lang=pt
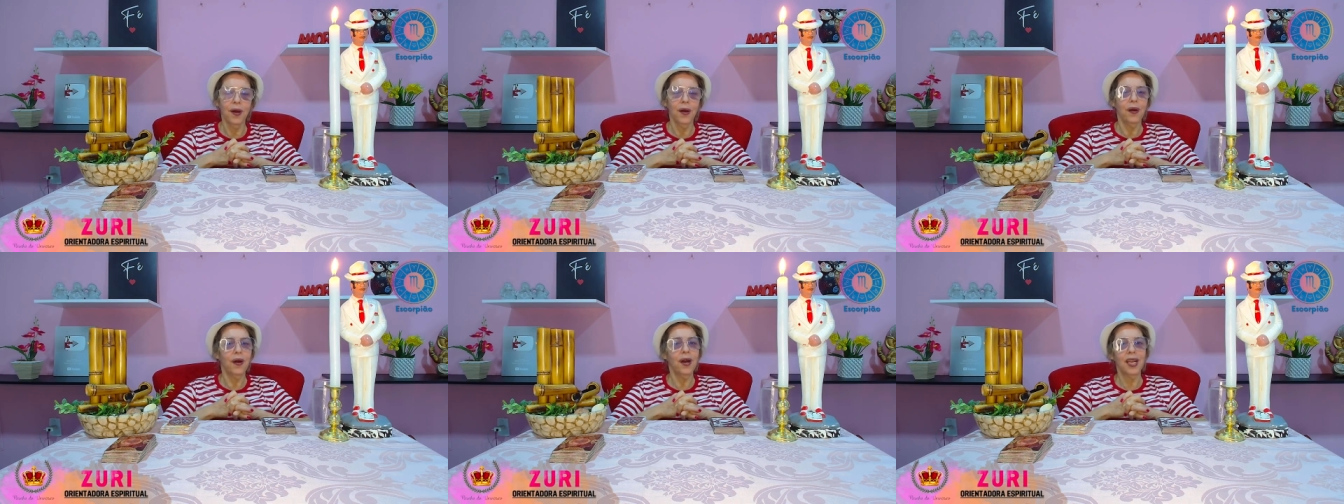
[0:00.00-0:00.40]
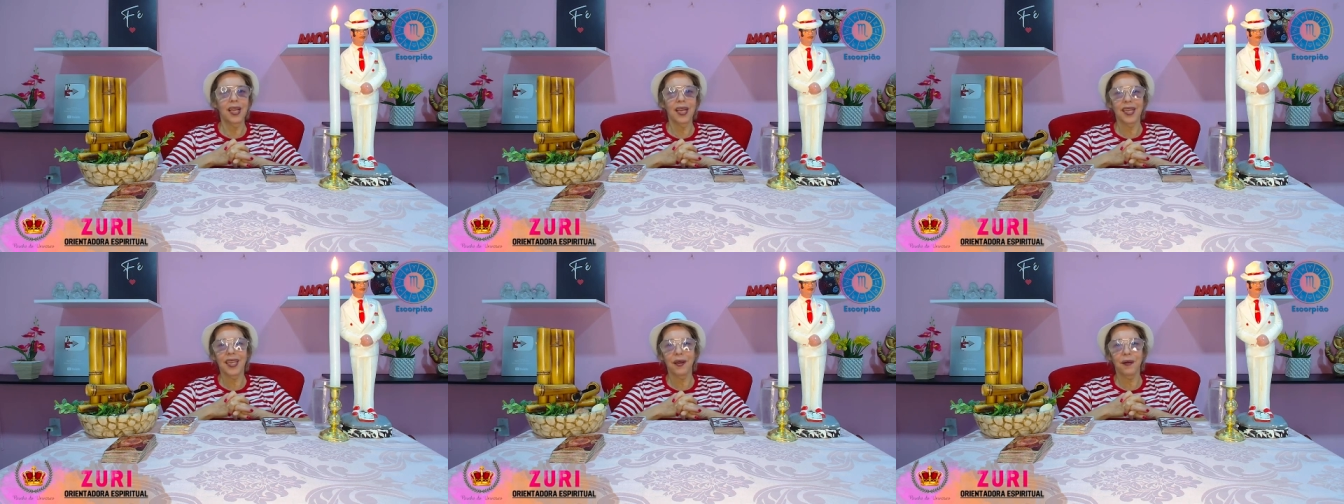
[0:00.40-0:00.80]

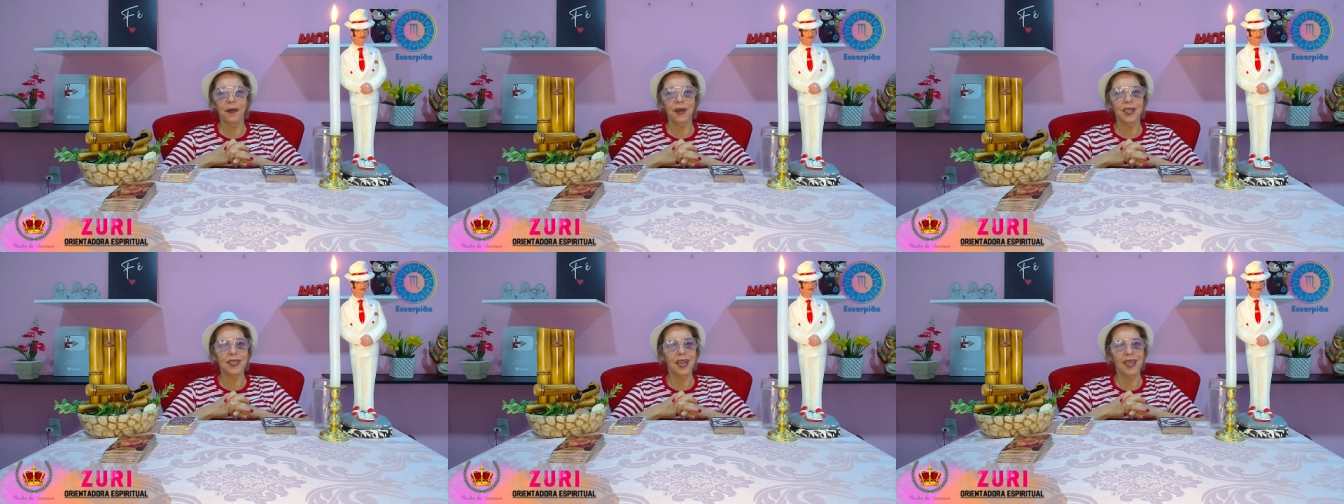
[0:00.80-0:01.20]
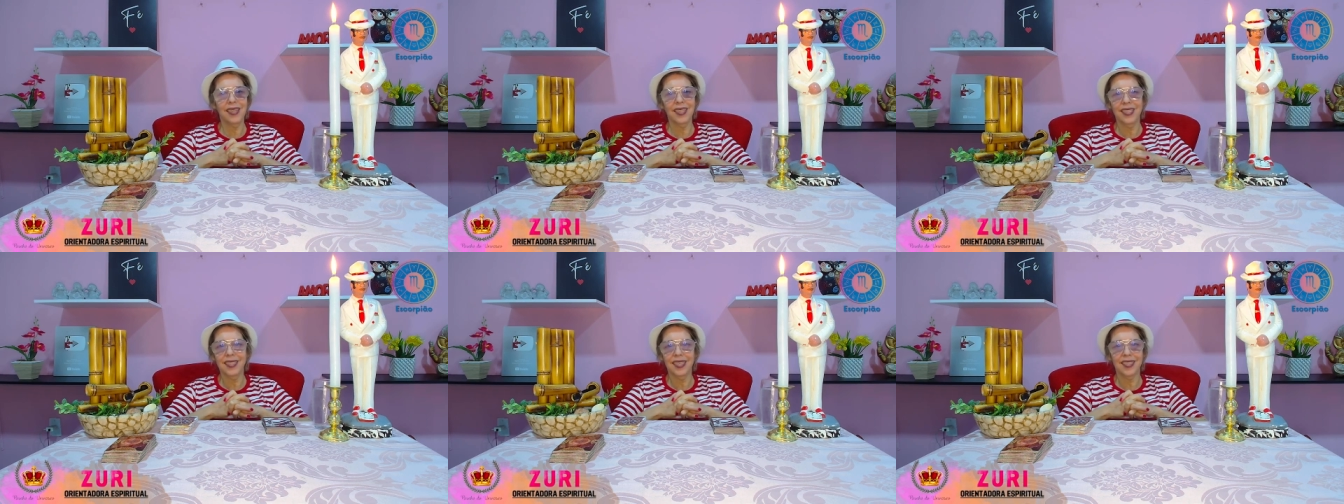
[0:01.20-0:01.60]
Olha que coisa
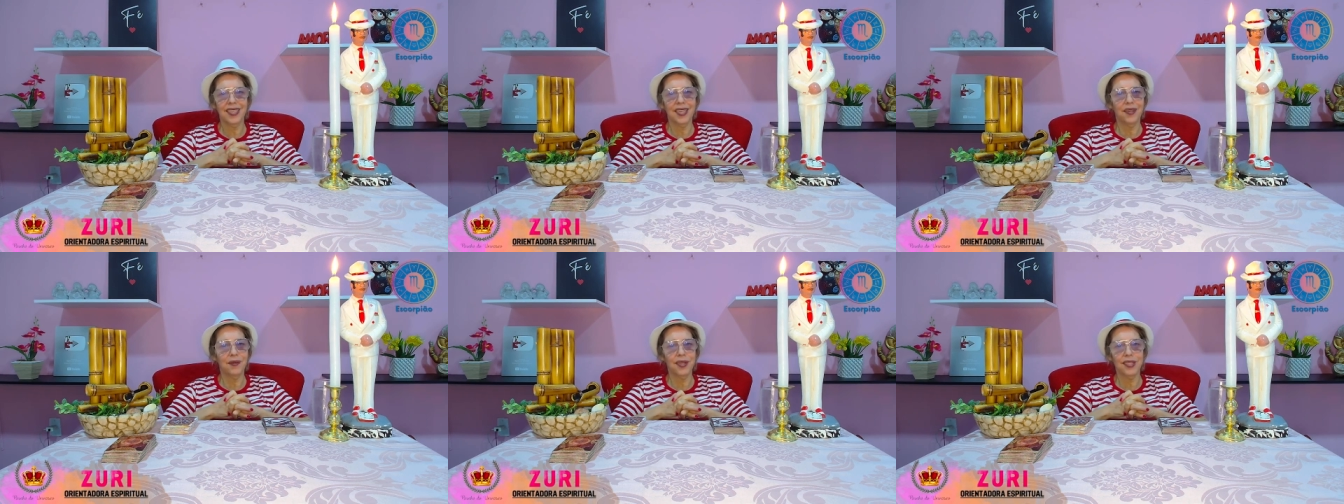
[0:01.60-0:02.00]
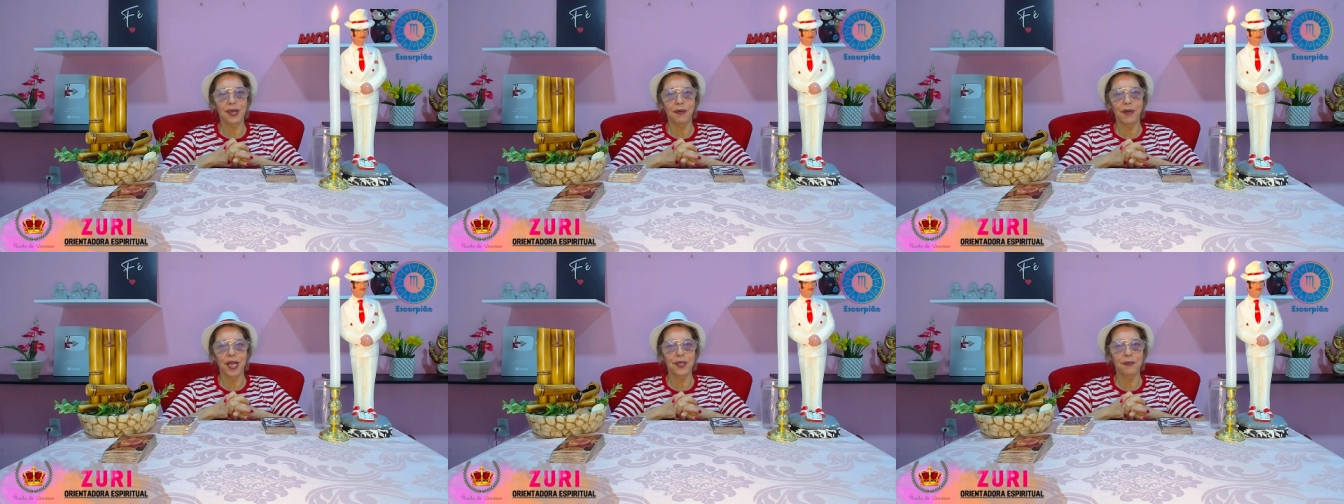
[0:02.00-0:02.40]
linda, que coisa
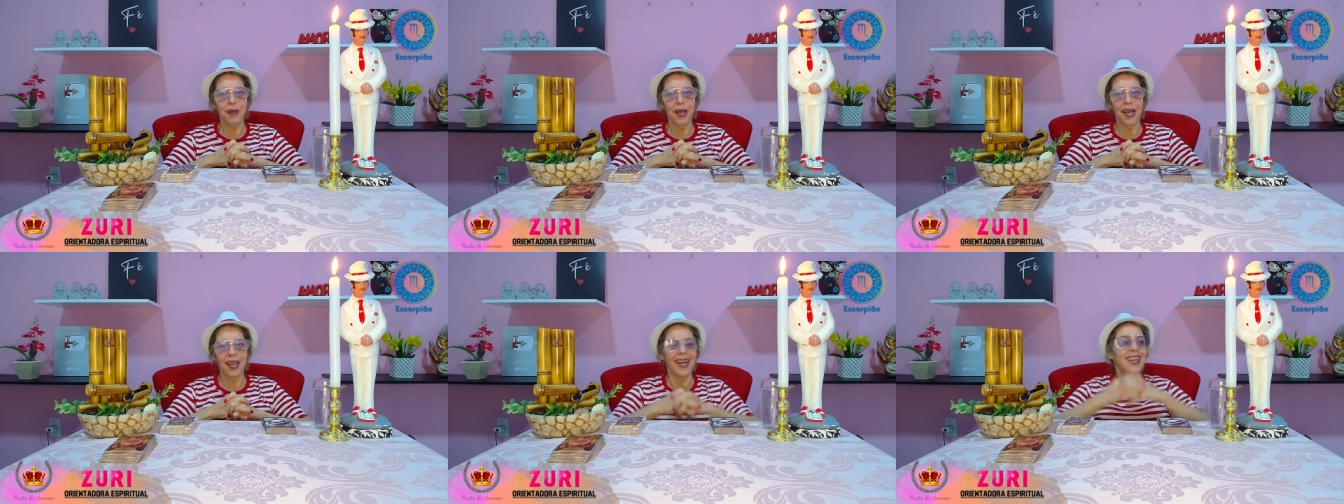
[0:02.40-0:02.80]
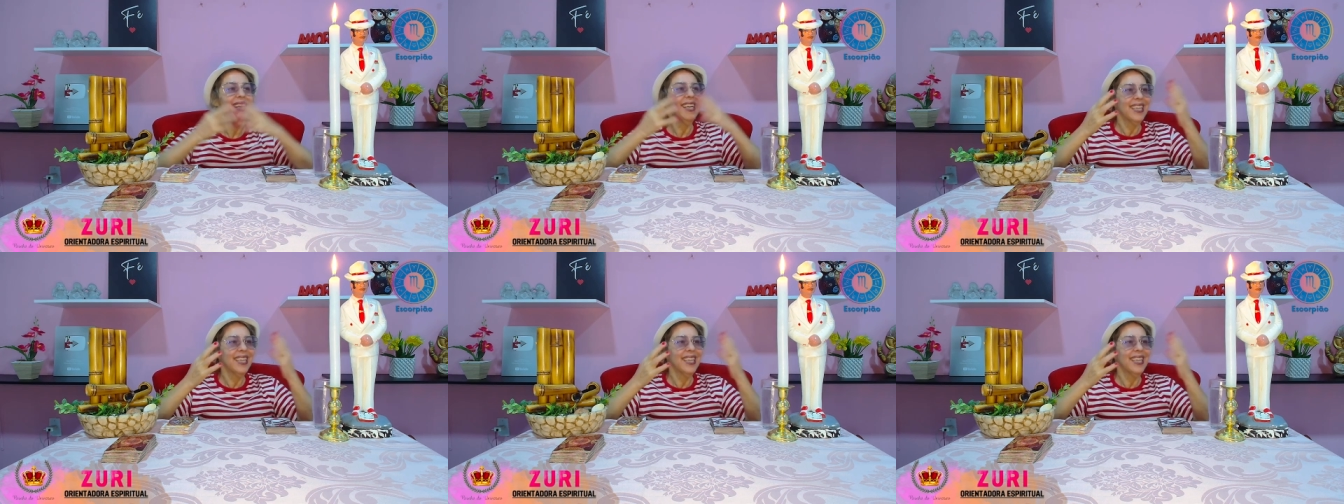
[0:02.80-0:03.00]
mais bela.